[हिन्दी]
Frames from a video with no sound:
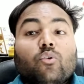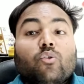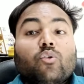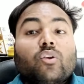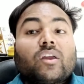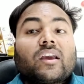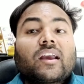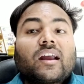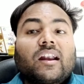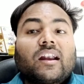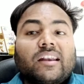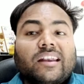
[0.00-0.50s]
लोगों
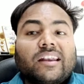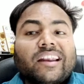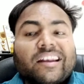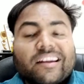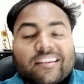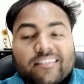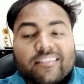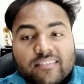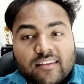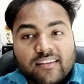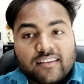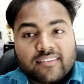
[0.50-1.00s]
ने कंटेंट
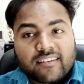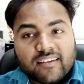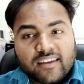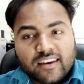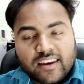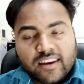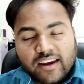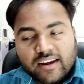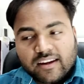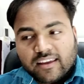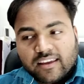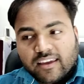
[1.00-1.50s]
इस तरह से
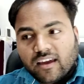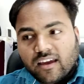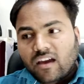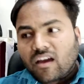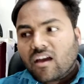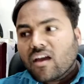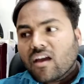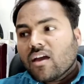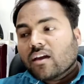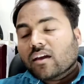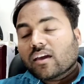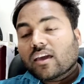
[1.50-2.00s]
क्रिएट किया
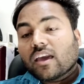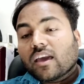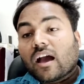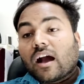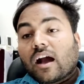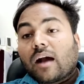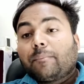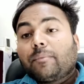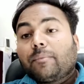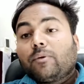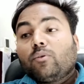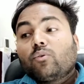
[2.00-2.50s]
कि
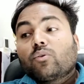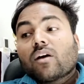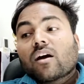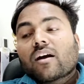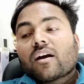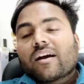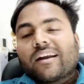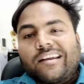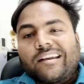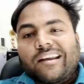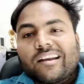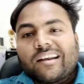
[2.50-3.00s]
आपने उनका
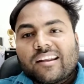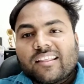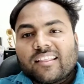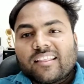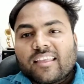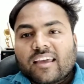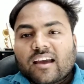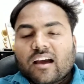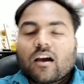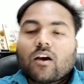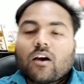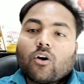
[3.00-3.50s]
कंटेंट
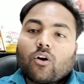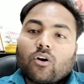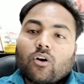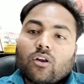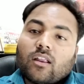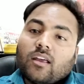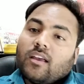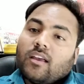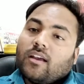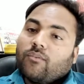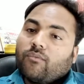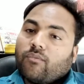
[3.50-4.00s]
देखा और
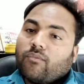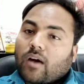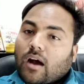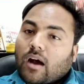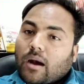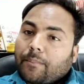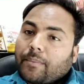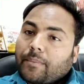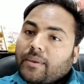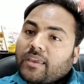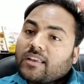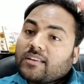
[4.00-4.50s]
वहाँ
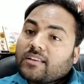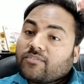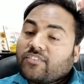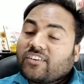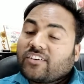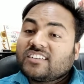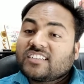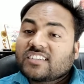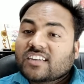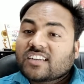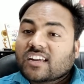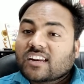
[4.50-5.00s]
पर
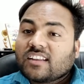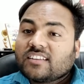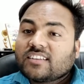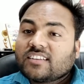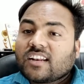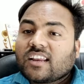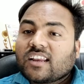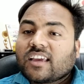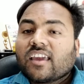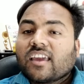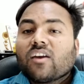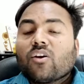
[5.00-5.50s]
विजिट करने
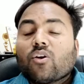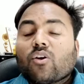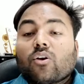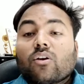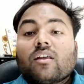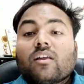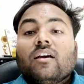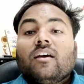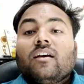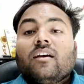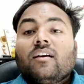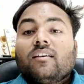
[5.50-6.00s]
चले गए
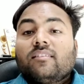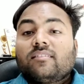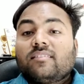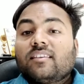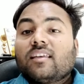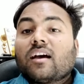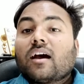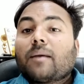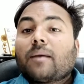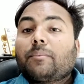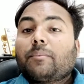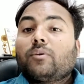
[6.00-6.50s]
और
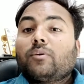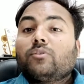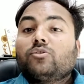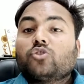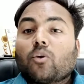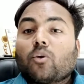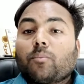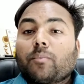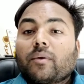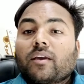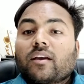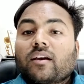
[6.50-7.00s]
सीधा आपने
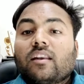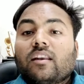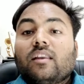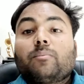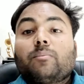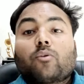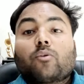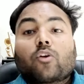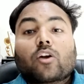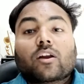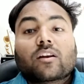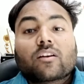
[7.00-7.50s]
शॉपिंग कर ली
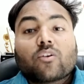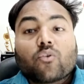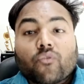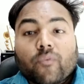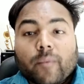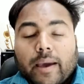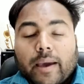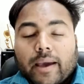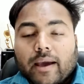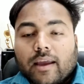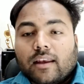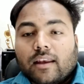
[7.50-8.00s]
प्रोडक्ट को
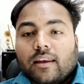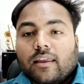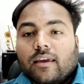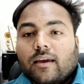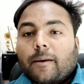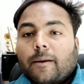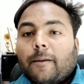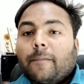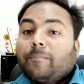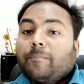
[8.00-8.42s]
बाय कर लिया